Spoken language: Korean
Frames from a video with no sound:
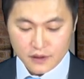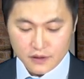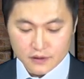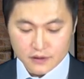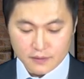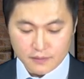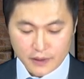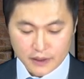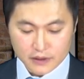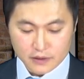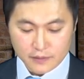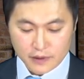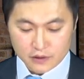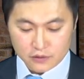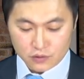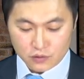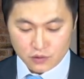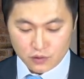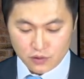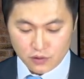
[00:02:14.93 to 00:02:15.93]
자,
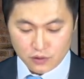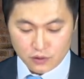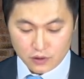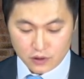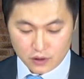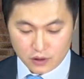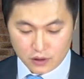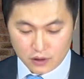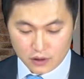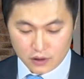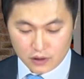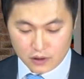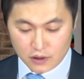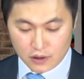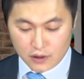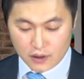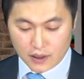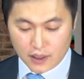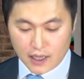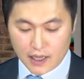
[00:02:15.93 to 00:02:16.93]
마지막으로
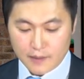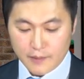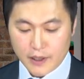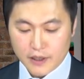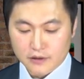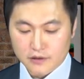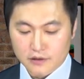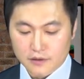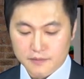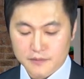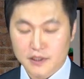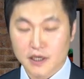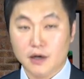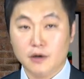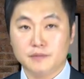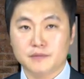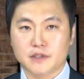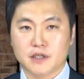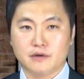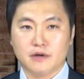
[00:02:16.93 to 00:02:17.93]
가맹점
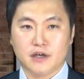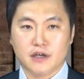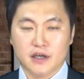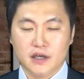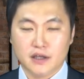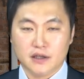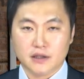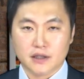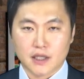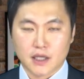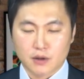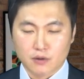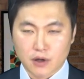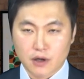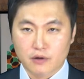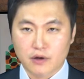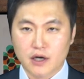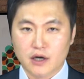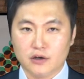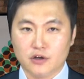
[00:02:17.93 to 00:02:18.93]
사업자와의
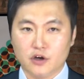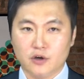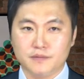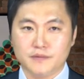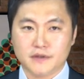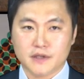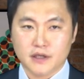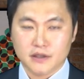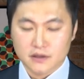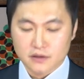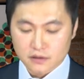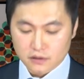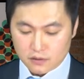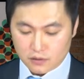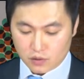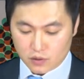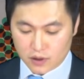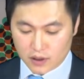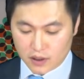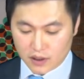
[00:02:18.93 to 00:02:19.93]
대화와 협상을
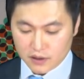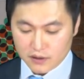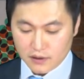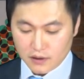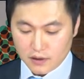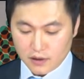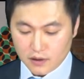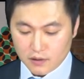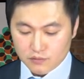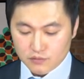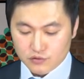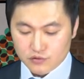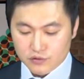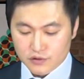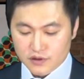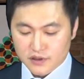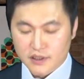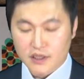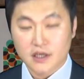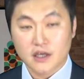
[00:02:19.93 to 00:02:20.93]
통한
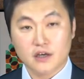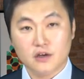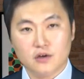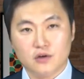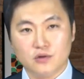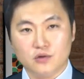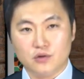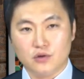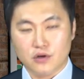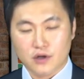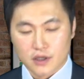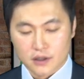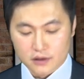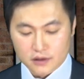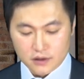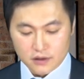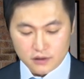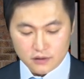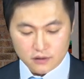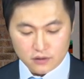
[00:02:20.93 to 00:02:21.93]
분쟁 해결 노력
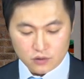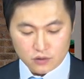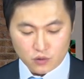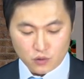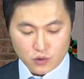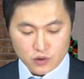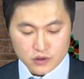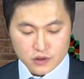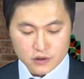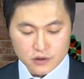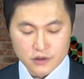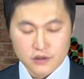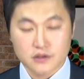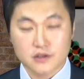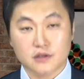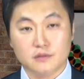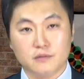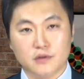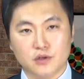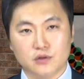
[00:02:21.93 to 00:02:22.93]
같은 도의적인
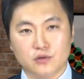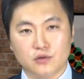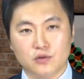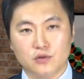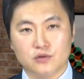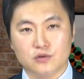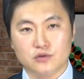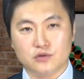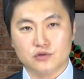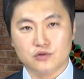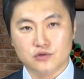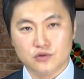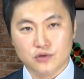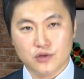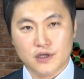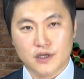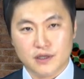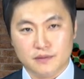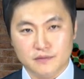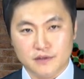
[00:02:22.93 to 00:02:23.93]
측면도
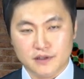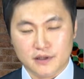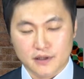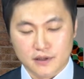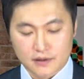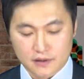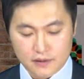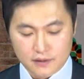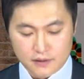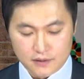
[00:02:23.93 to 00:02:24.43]
준수해야 합니다.